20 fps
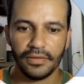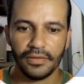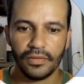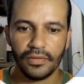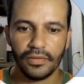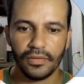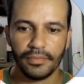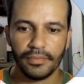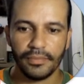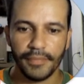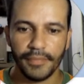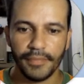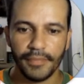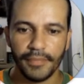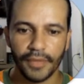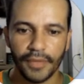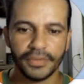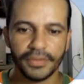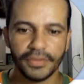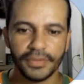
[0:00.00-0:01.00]

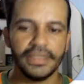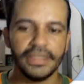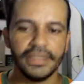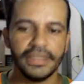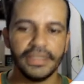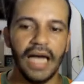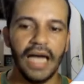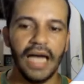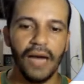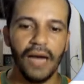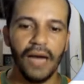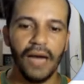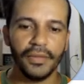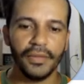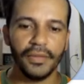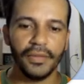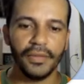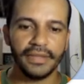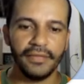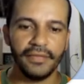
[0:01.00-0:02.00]
pronunciar ou
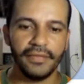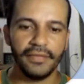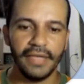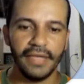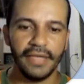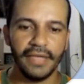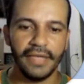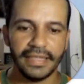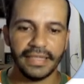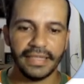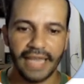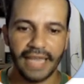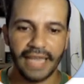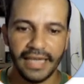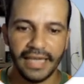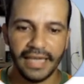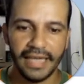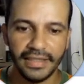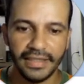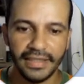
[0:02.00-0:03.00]
escrever
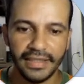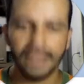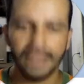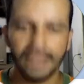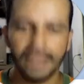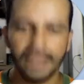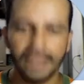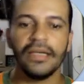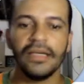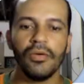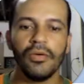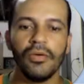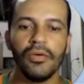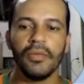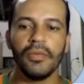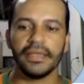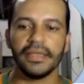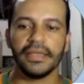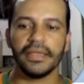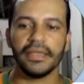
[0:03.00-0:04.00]
Antártica como
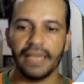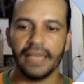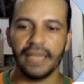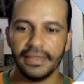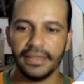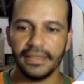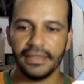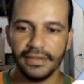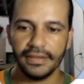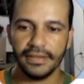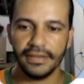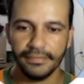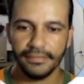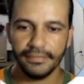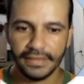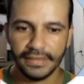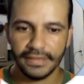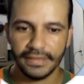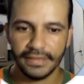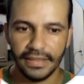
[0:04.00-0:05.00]
Antártida,
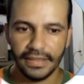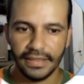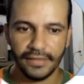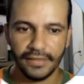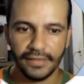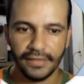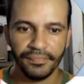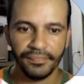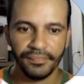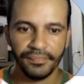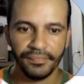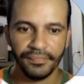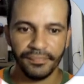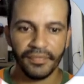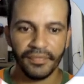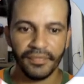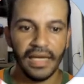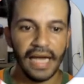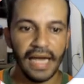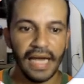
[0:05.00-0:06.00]
certo? Aí
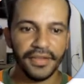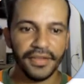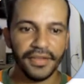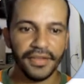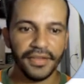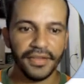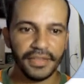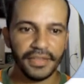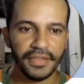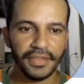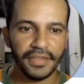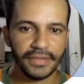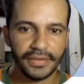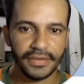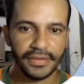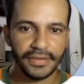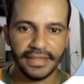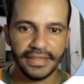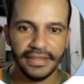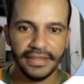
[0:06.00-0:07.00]
nós temos a
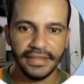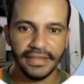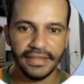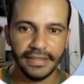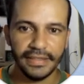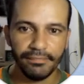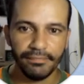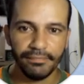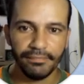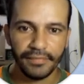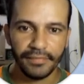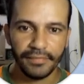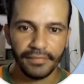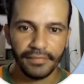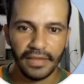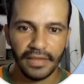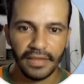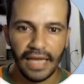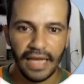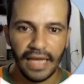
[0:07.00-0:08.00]
Oceania.
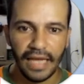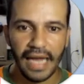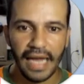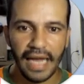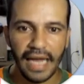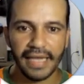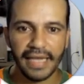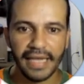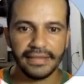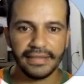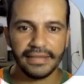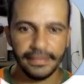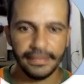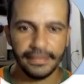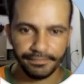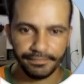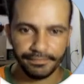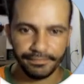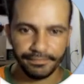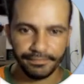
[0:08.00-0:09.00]
Aí aqui,
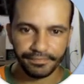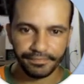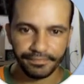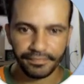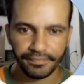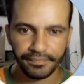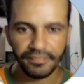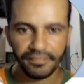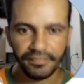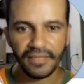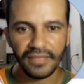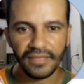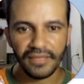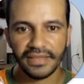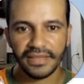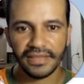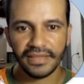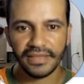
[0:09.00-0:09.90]
certo?